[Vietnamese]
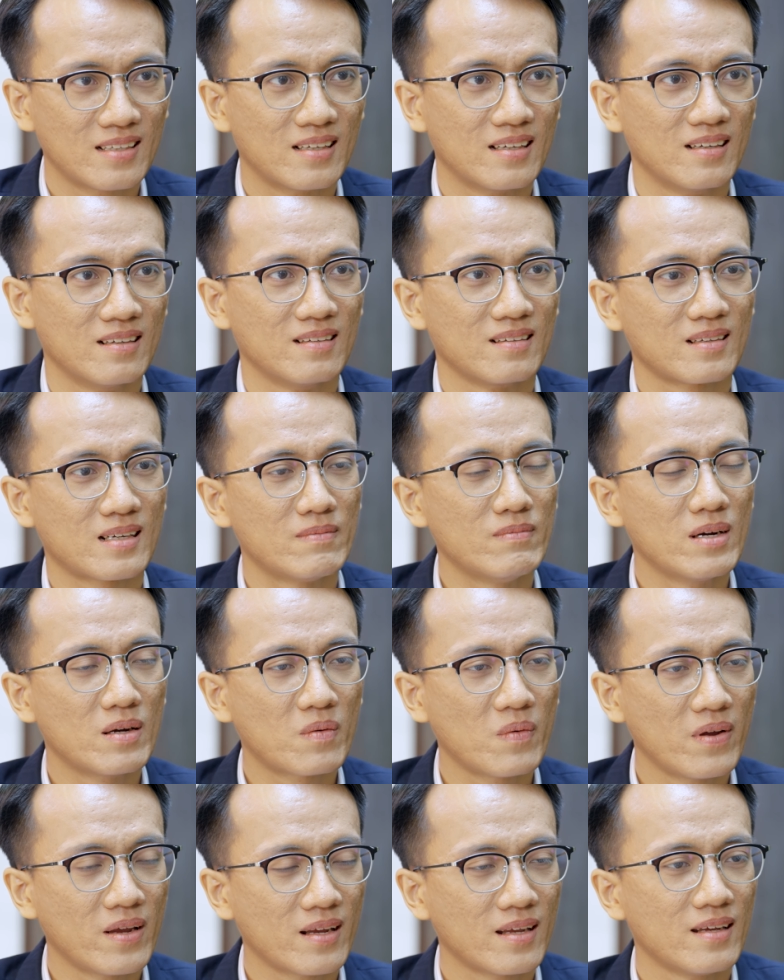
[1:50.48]
À, cảm ơn
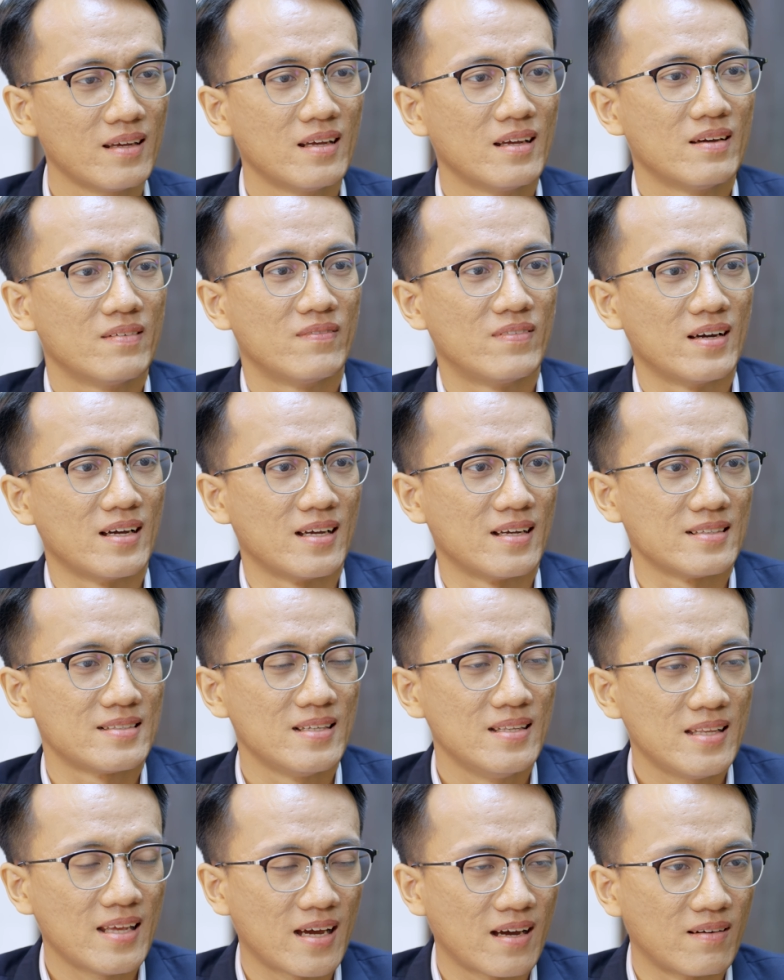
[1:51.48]
Quyên và
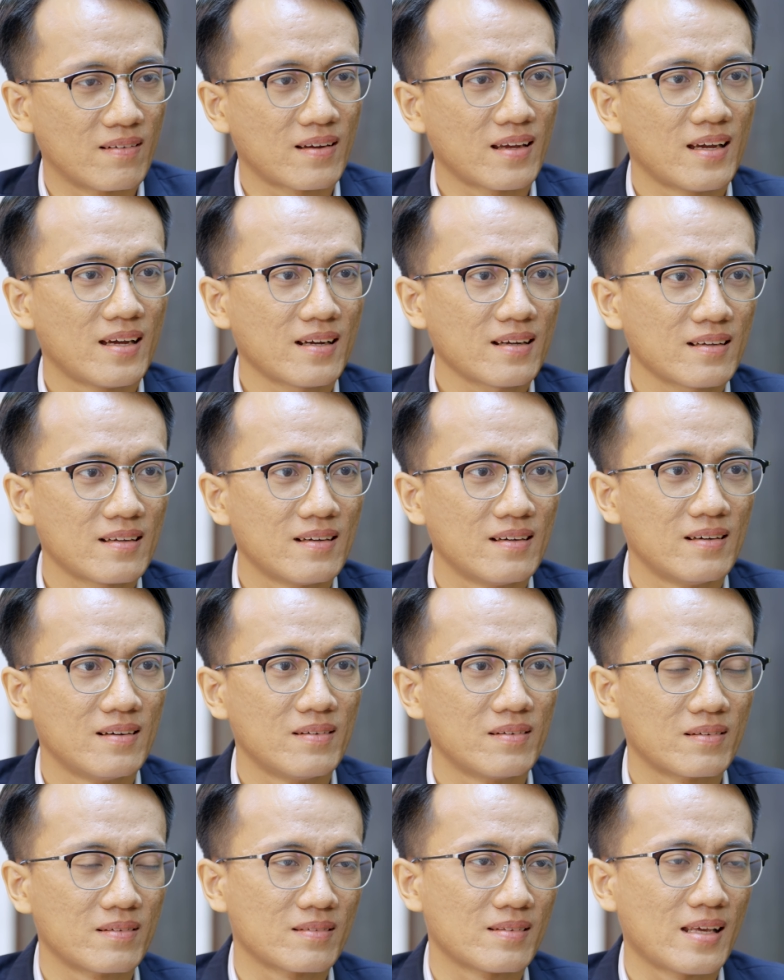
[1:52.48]
xin chào các
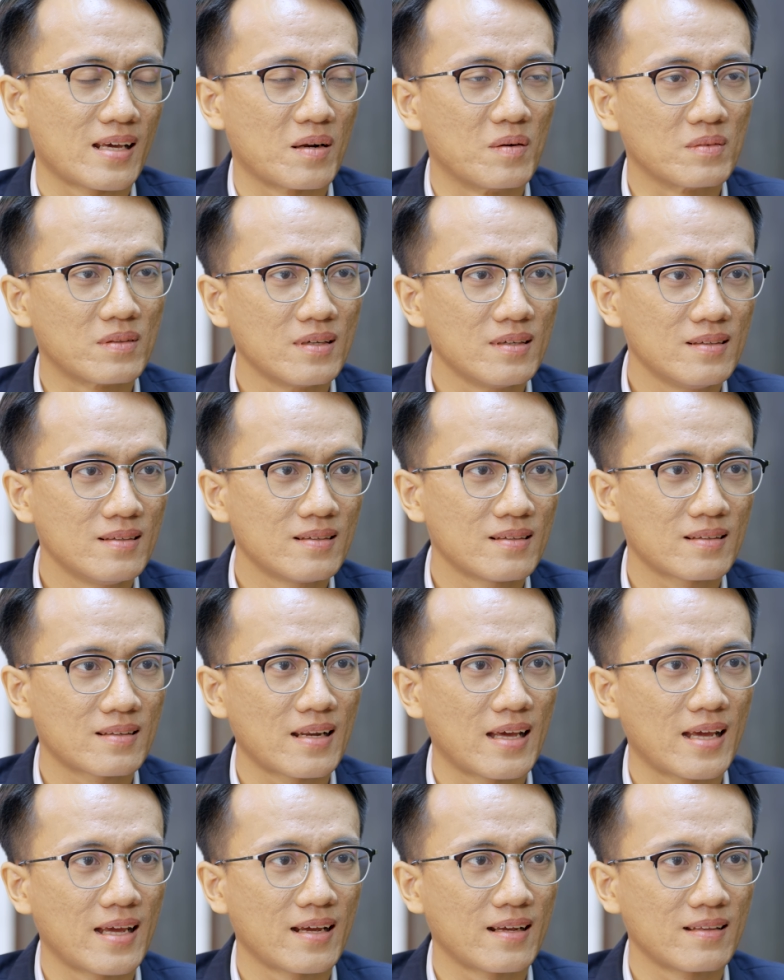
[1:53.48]
uh, nhà đầu tư
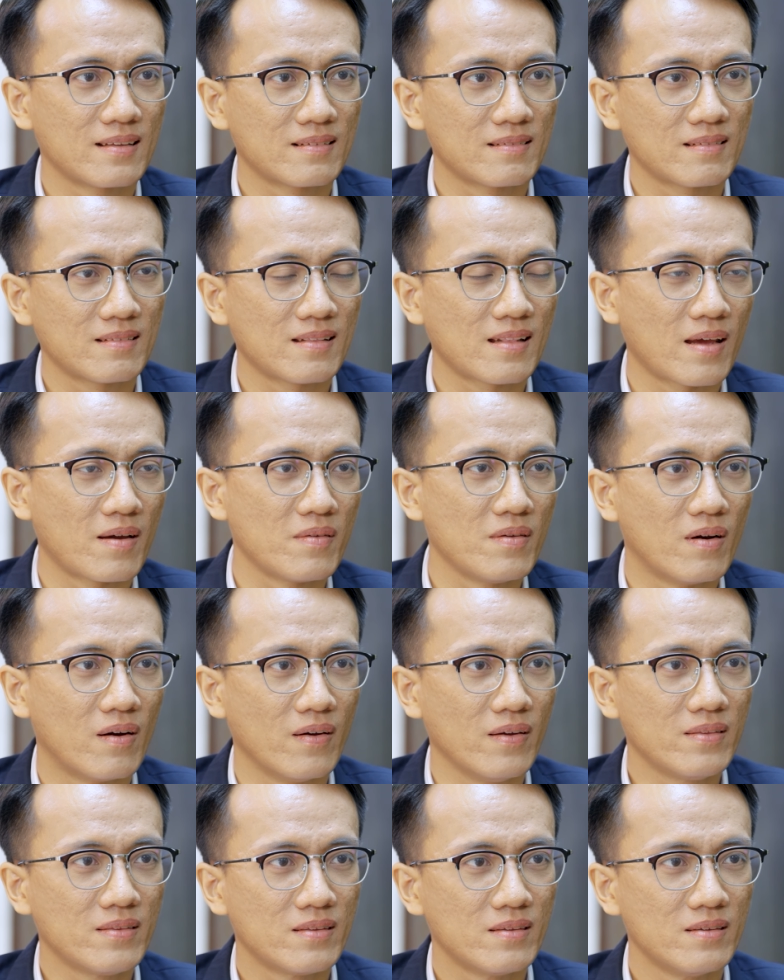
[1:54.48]
đang theo
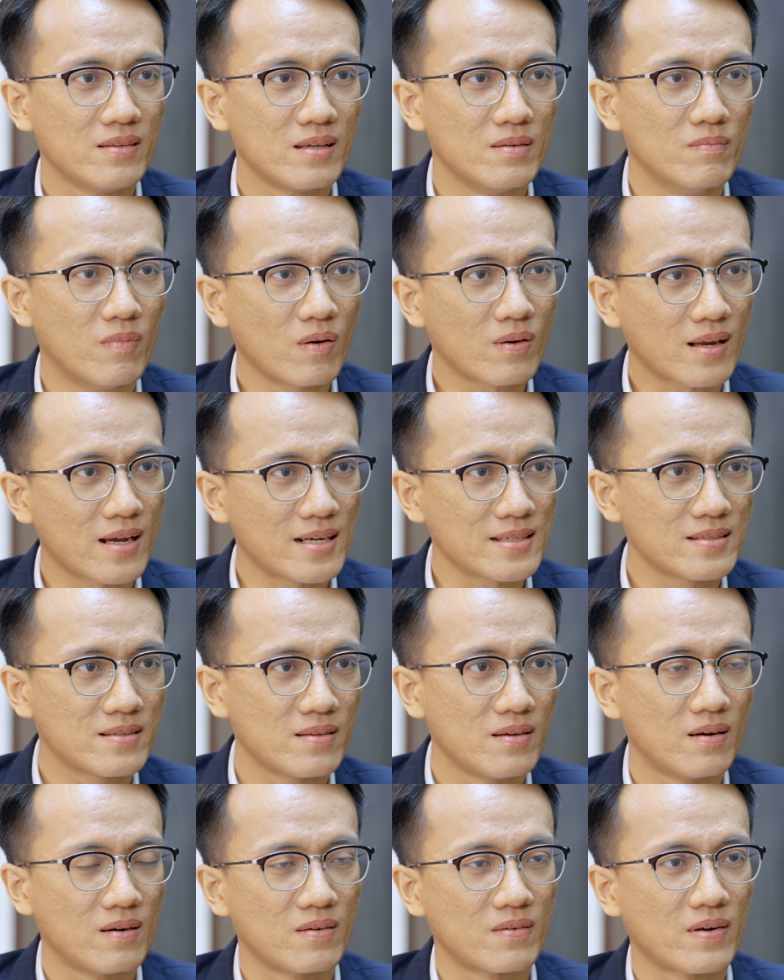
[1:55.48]
dõi chương trình podcast
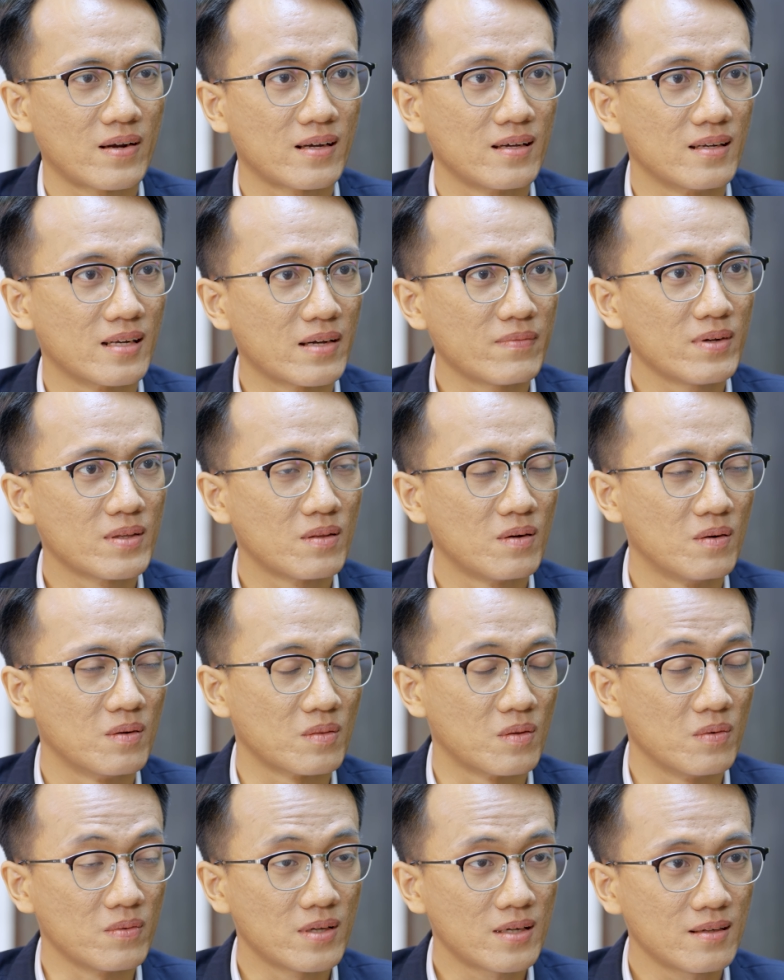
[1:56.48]
do Dragon Capital
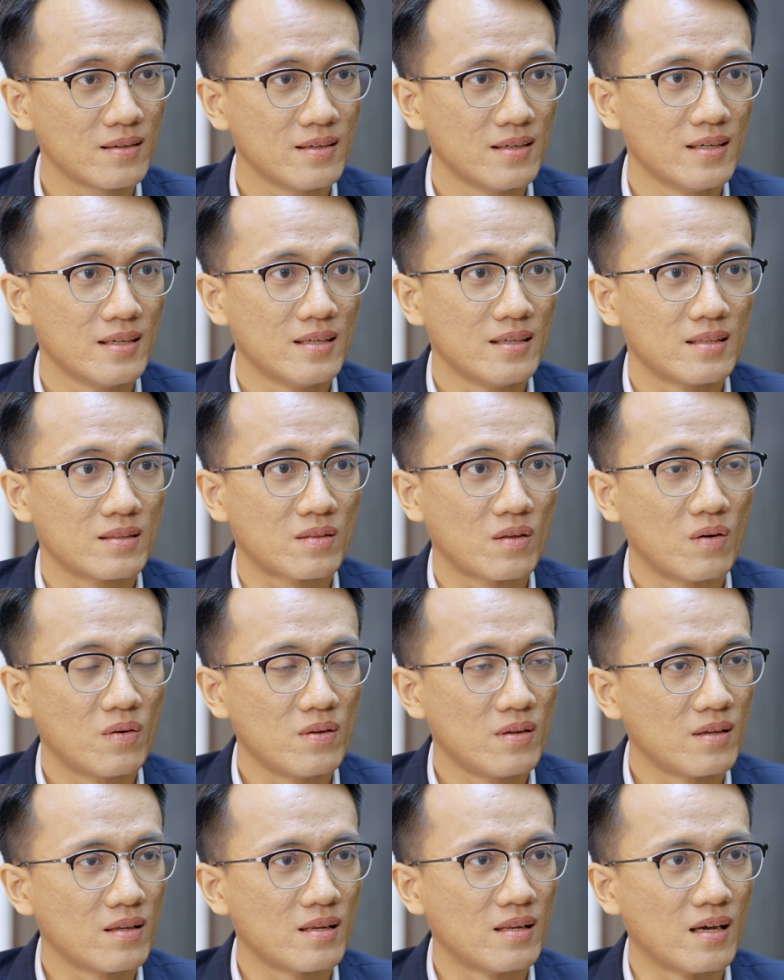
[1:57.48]
tổ chức.
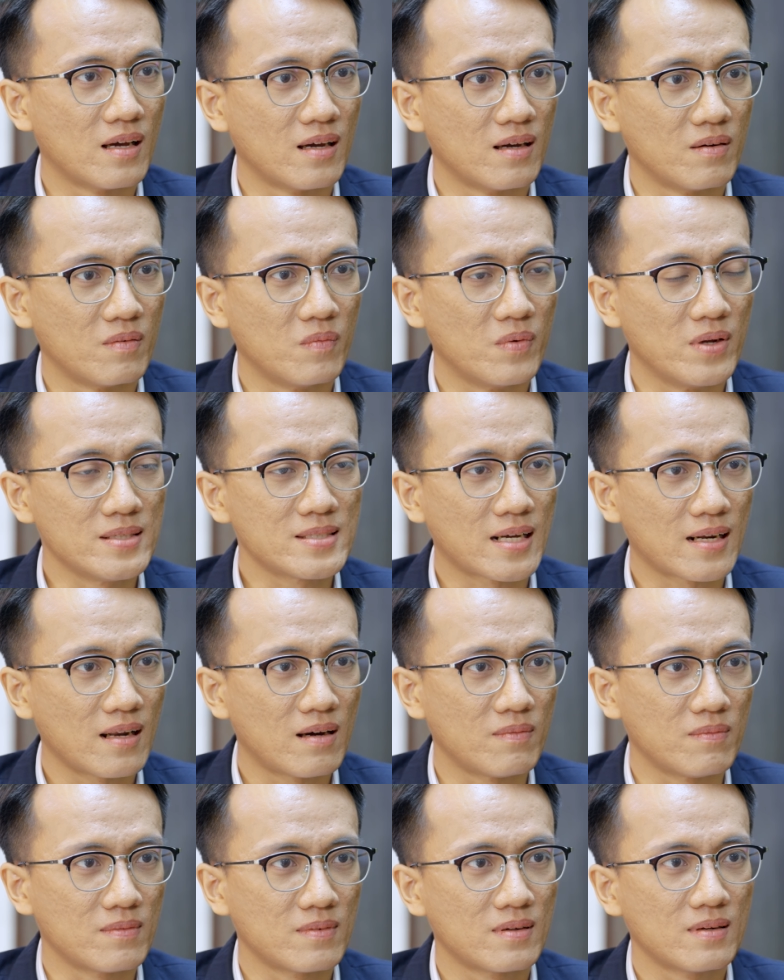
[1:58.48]
Tôi là Nguyễn Sang
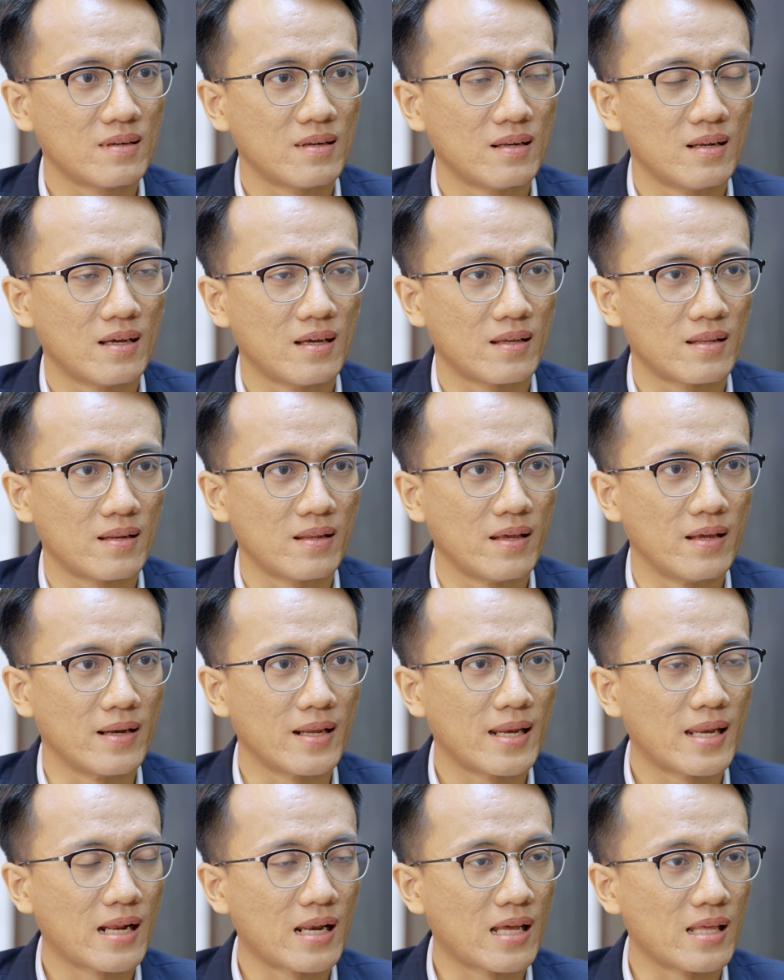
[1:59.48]
Lộc, là hiện
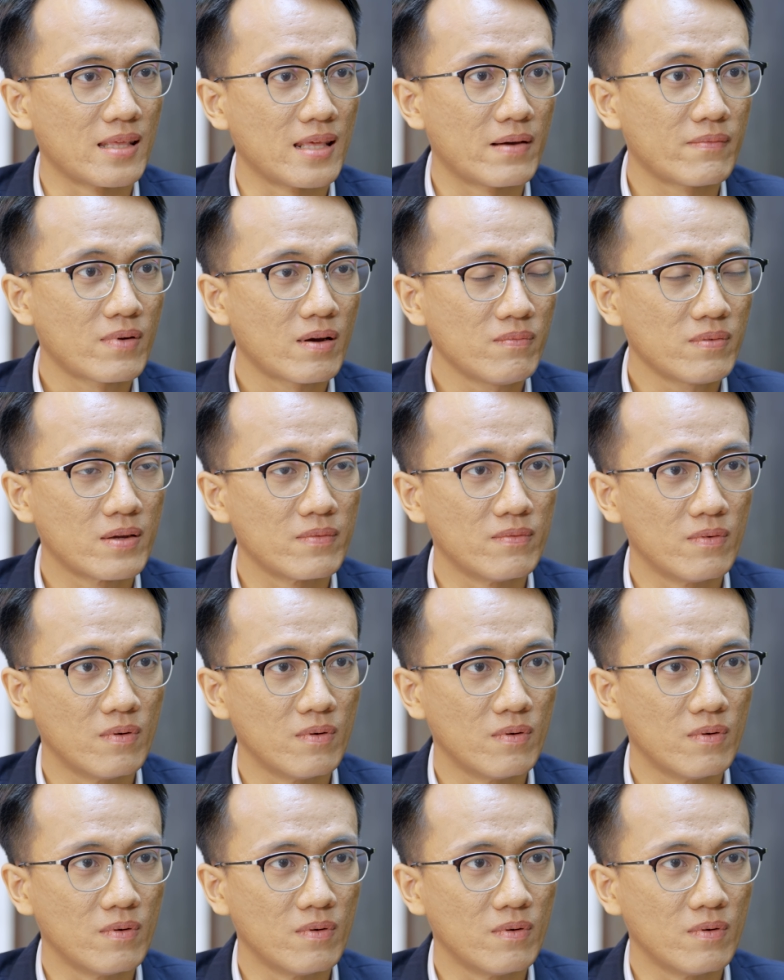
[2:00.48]
nay đang là giám đốc nghiệp